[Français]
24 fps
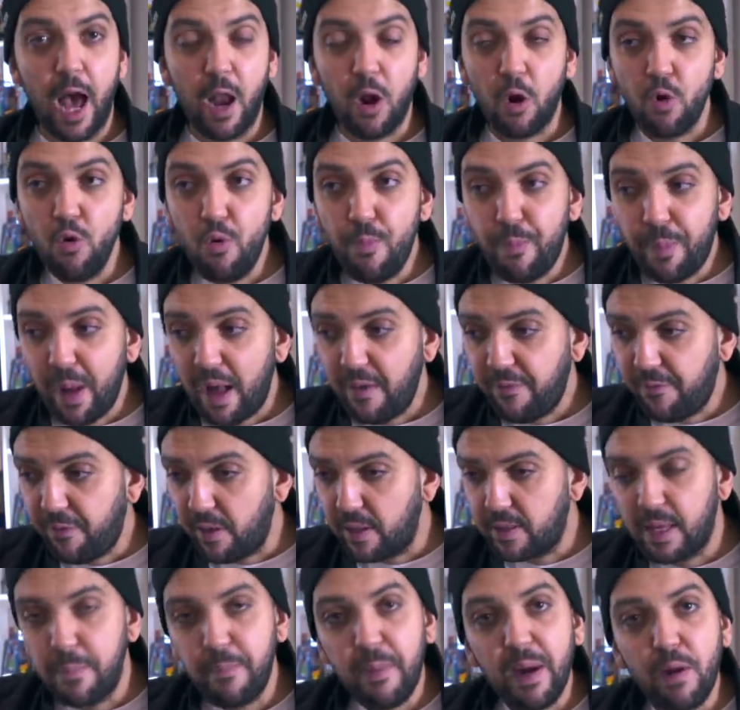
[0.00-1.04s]
Alors le PAF,
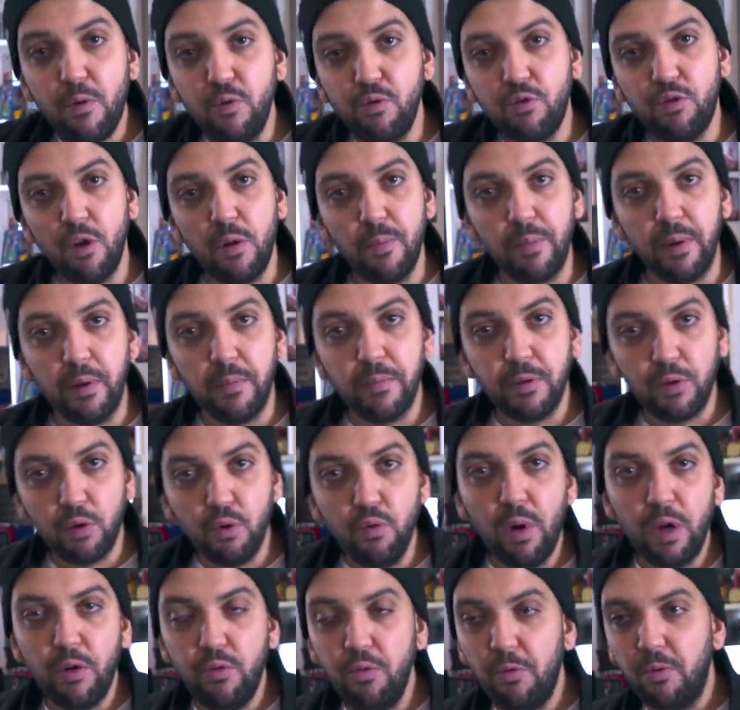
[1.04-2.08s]
c'est pas le parce que
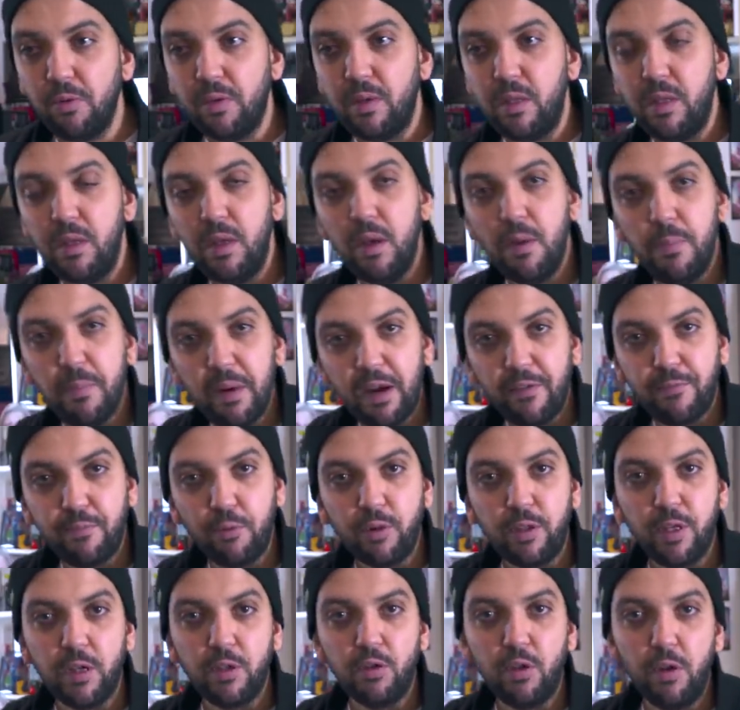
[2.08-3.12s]
nous à Lyon on disait PAF
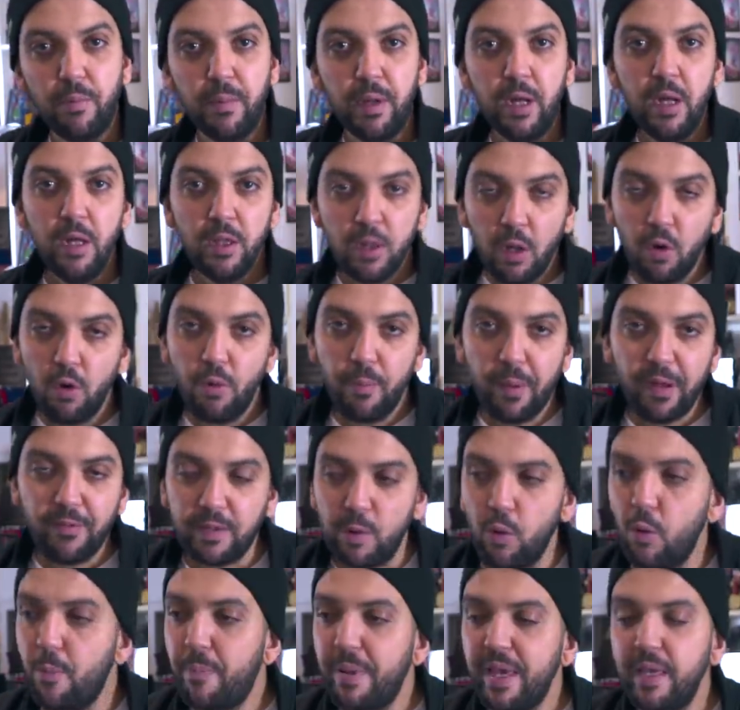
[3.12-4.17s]
pour dire non le PAF
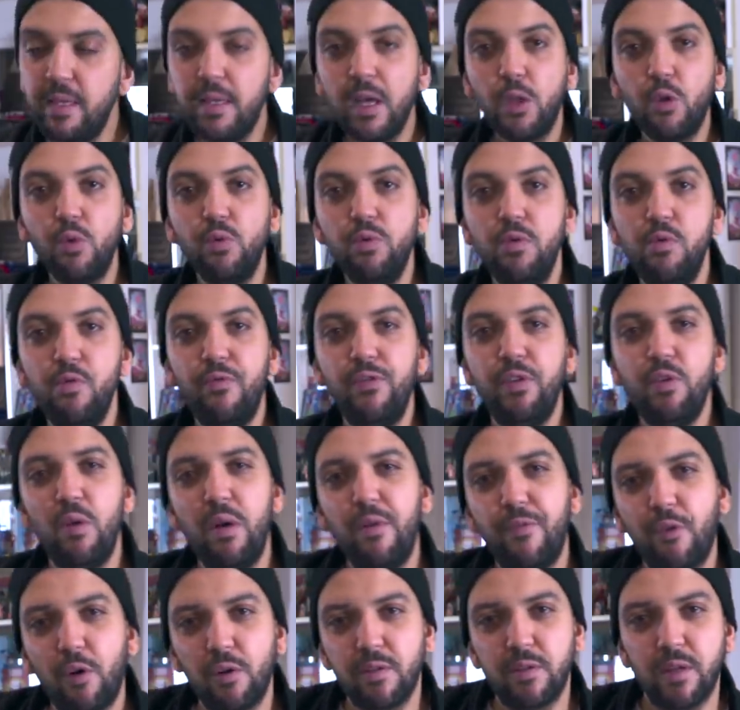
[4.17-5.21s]
c'est le paysage
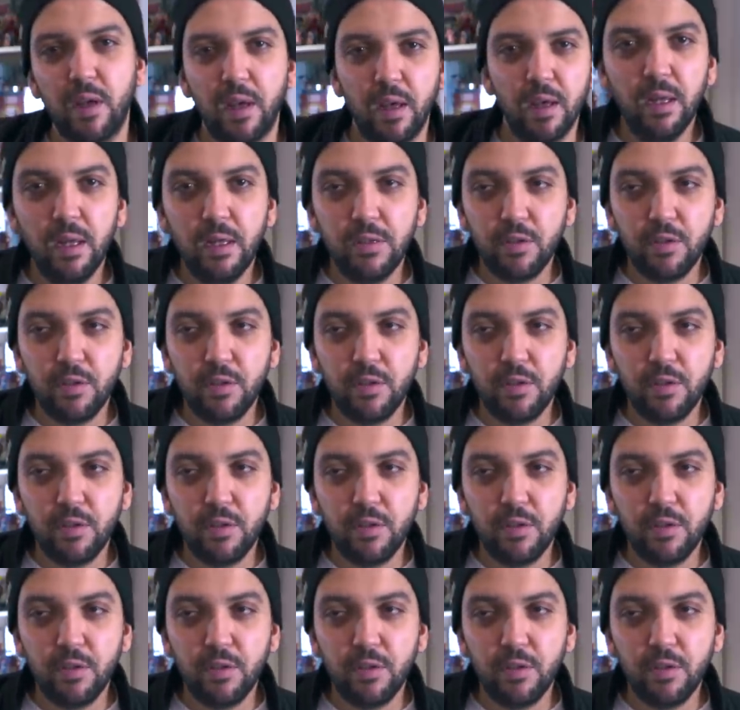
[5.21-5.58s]
audiovisuel français.